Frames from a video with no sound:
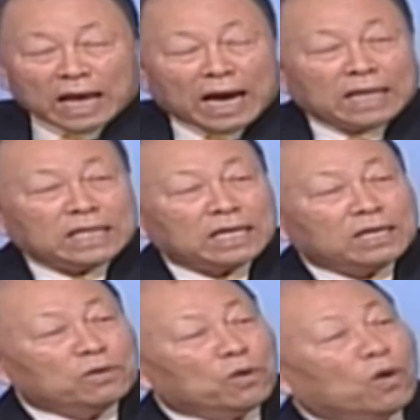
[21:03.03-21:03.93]
要夸
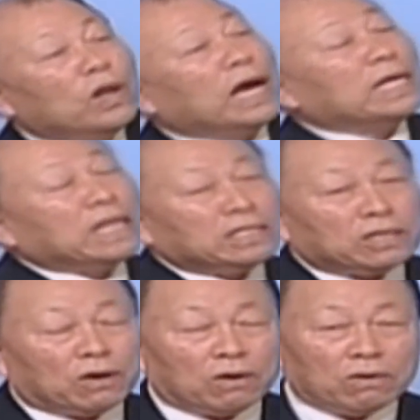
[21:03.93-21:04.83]
口的是一样的
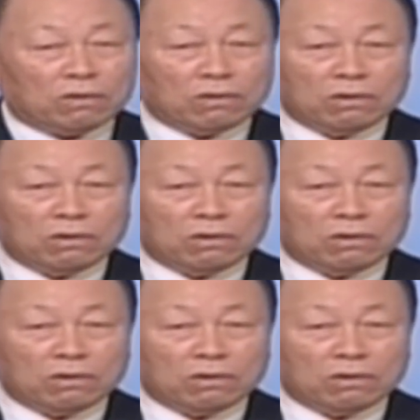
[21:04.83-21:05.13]
吗？不